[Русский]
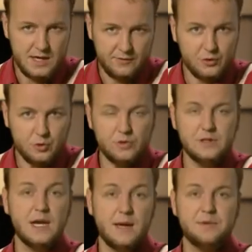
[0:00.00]
И вот
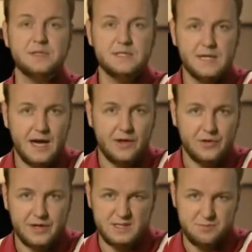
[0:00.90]
тут-то
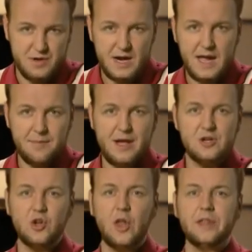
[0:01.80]
обезьяна,
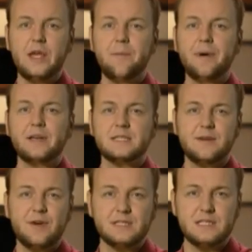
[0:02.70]
распираемая желанием
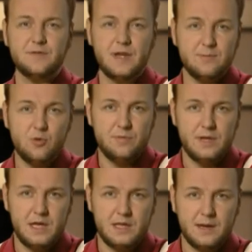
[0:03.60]
покрасоваться своим
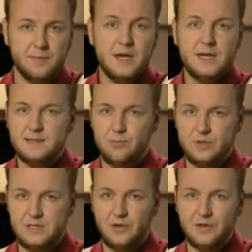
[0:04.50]
умением,
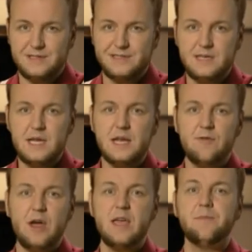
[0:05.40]
спустилась с
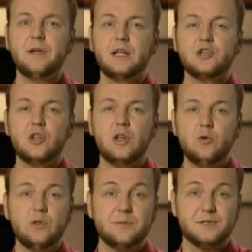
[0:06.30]
дерева и предложила
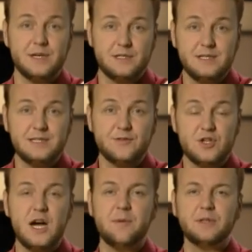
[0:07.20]
людям сразиться в
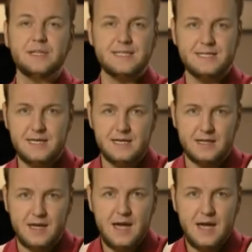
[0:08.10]
шахматы с ней.